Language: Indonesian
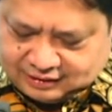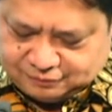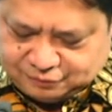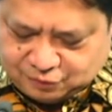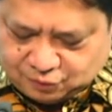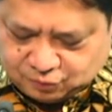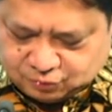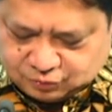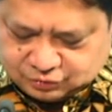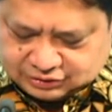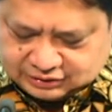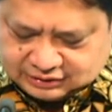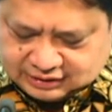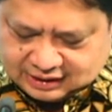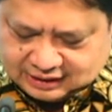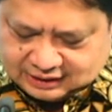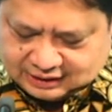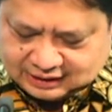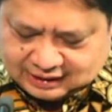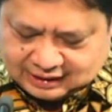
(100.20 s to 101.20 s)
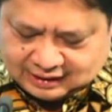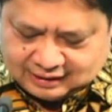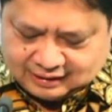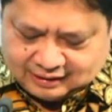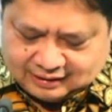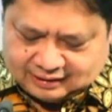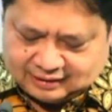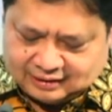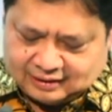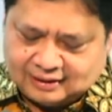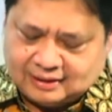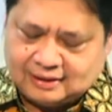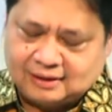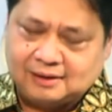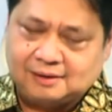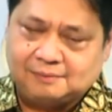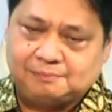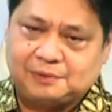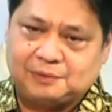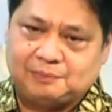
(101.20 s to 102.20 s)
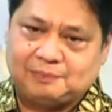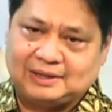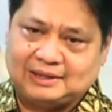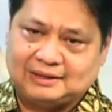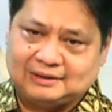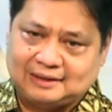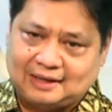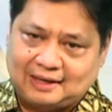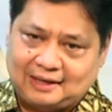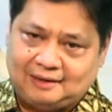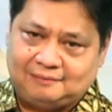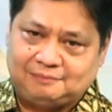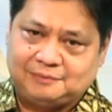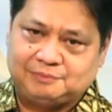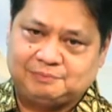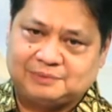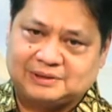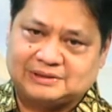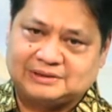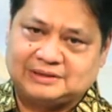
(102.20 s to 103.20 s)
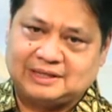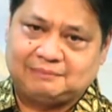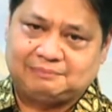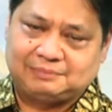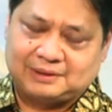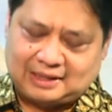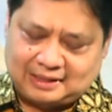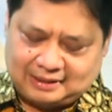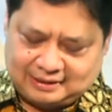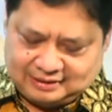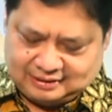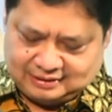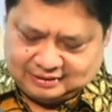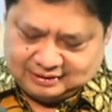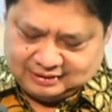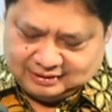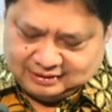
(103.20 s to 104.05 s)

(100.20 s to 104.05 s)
Jadi fokusnya adalah eh, pemerintah mempersiapkan